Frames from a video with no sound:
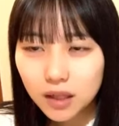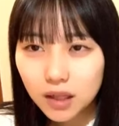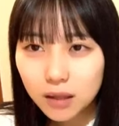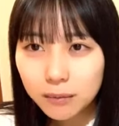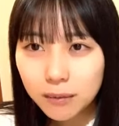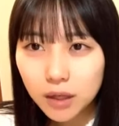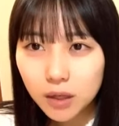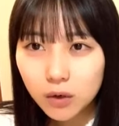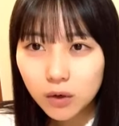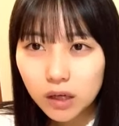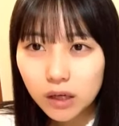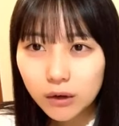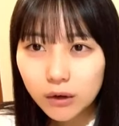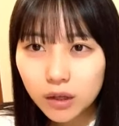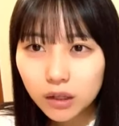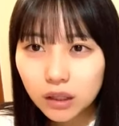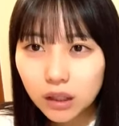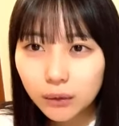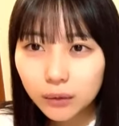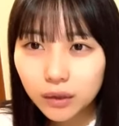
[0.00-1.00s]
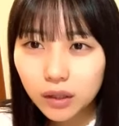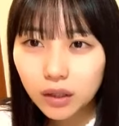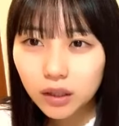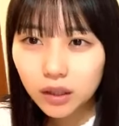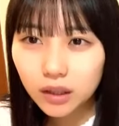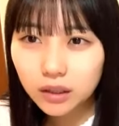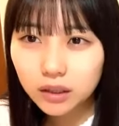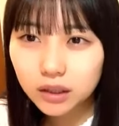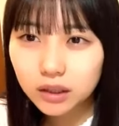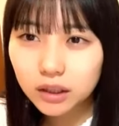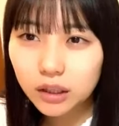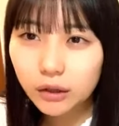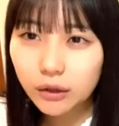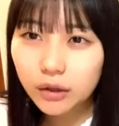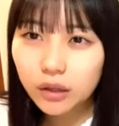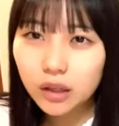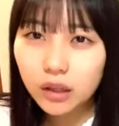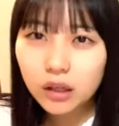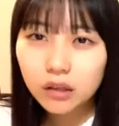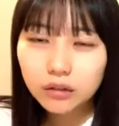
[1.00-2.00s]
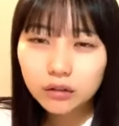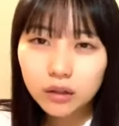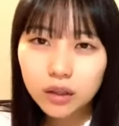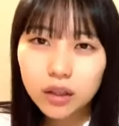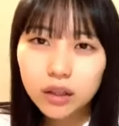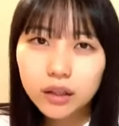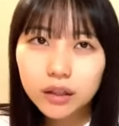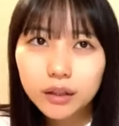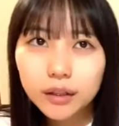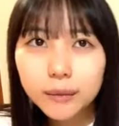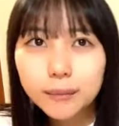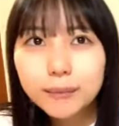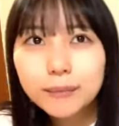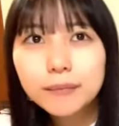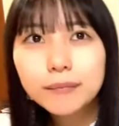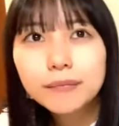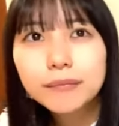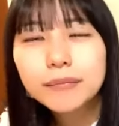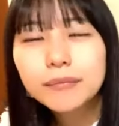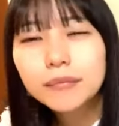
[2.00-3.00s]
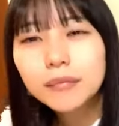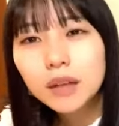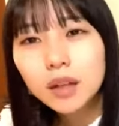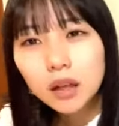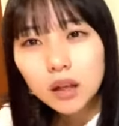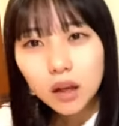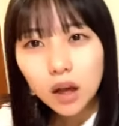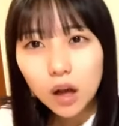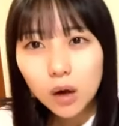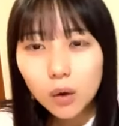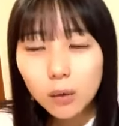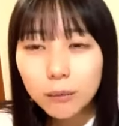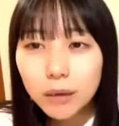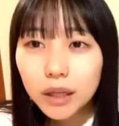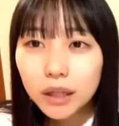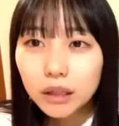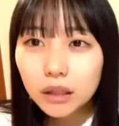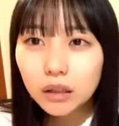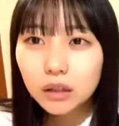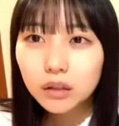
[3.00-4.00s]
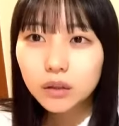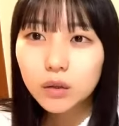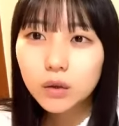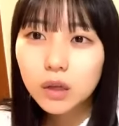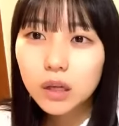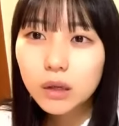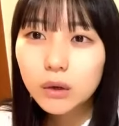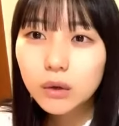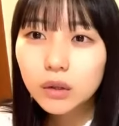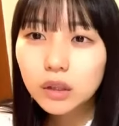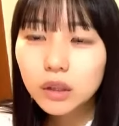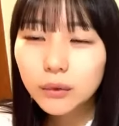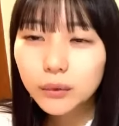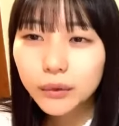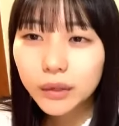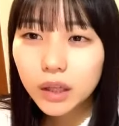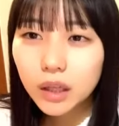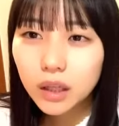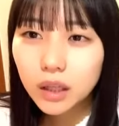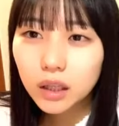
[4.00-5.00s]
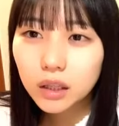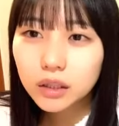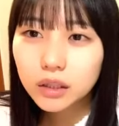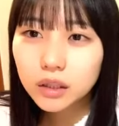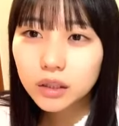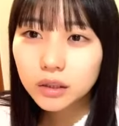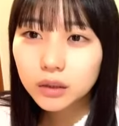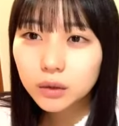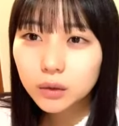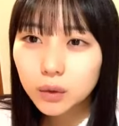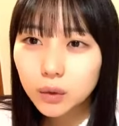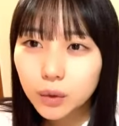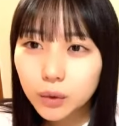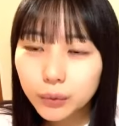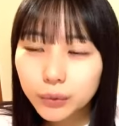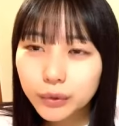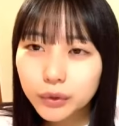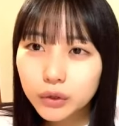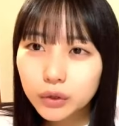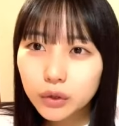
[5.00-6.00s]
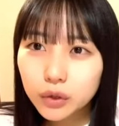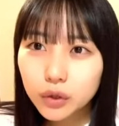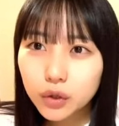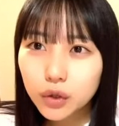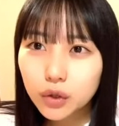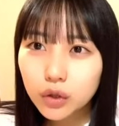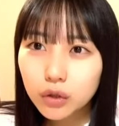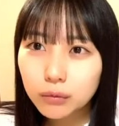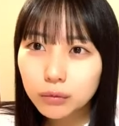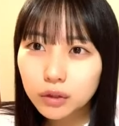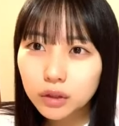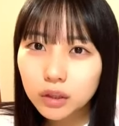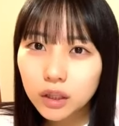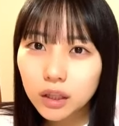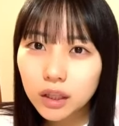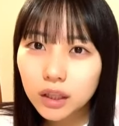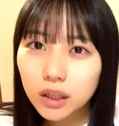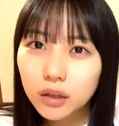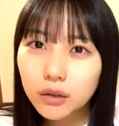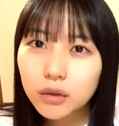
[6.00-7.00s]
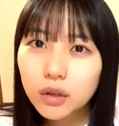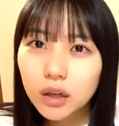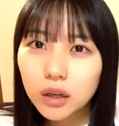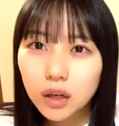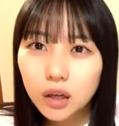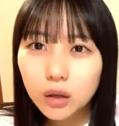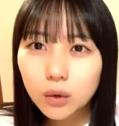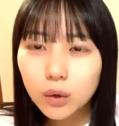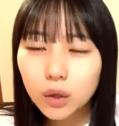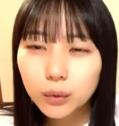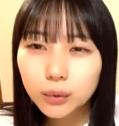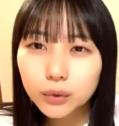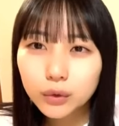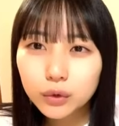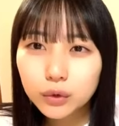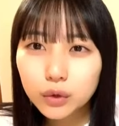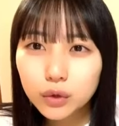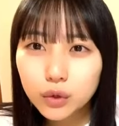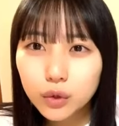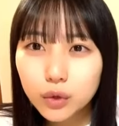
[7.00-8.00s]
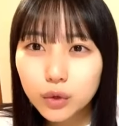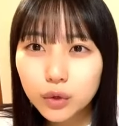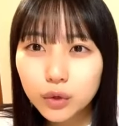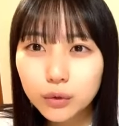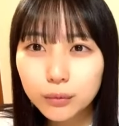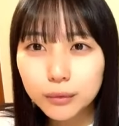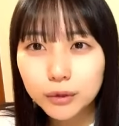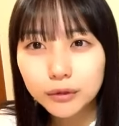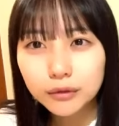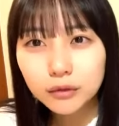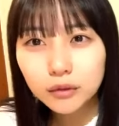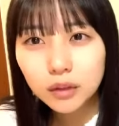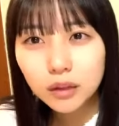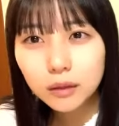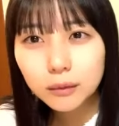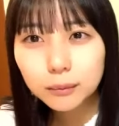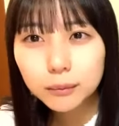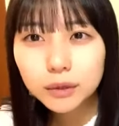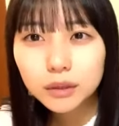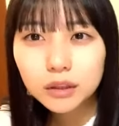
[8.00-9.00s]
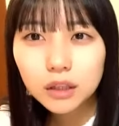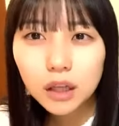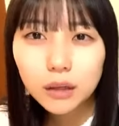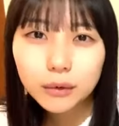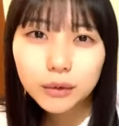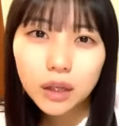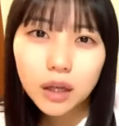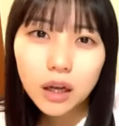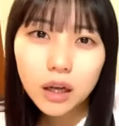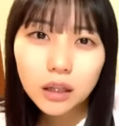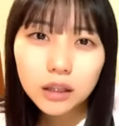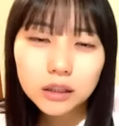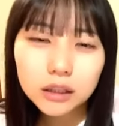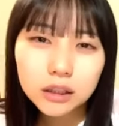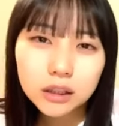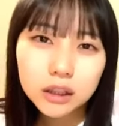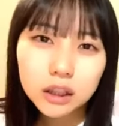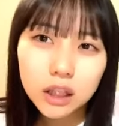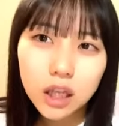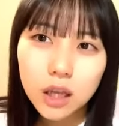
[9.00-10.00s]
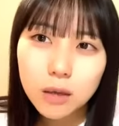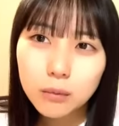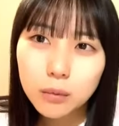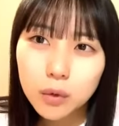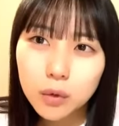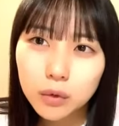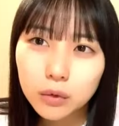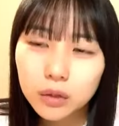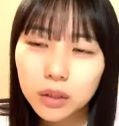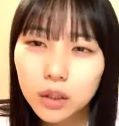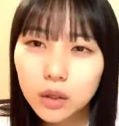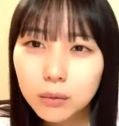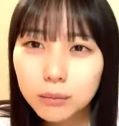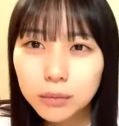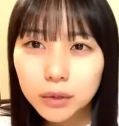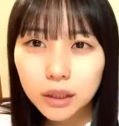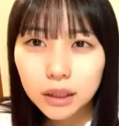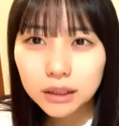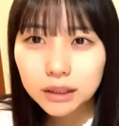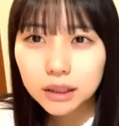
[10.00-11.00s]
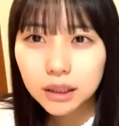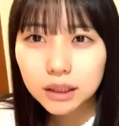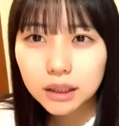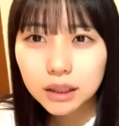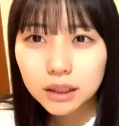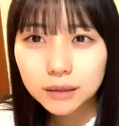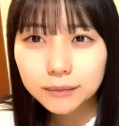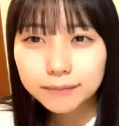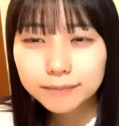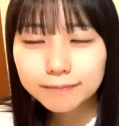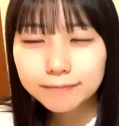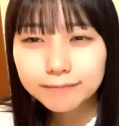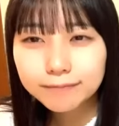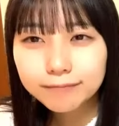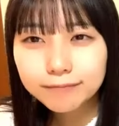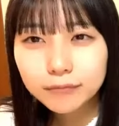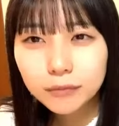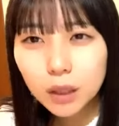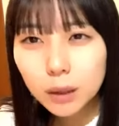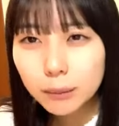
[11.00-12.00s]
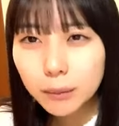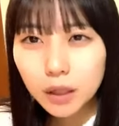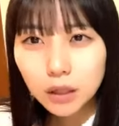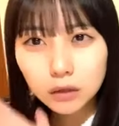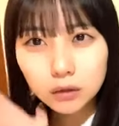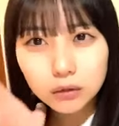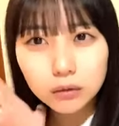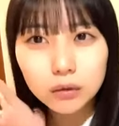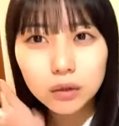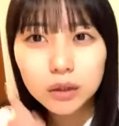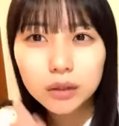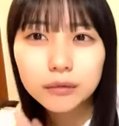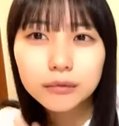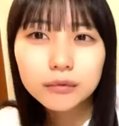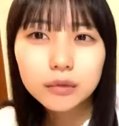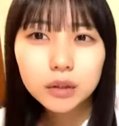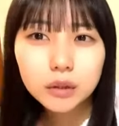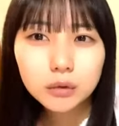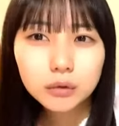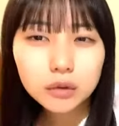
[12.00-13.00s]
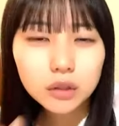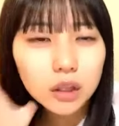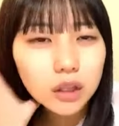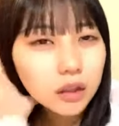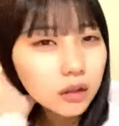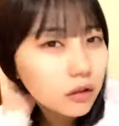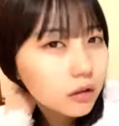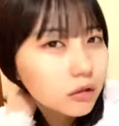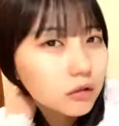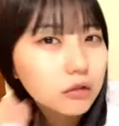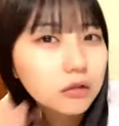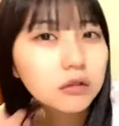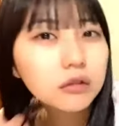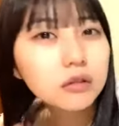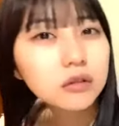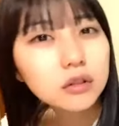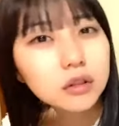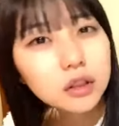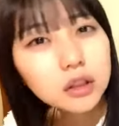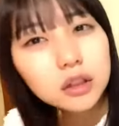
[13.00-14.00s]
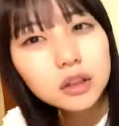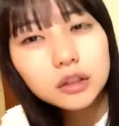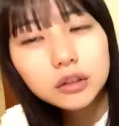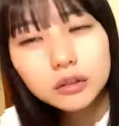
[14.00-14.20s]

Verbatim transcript: 今よかよかなふフタ配信なのに長くないってあごめんよかよかのアフター配信と普通のショールームつなげてるからこれ普通のショールーム別にアフター配信じゃないもうテロップ消したしダメそれよくないいいで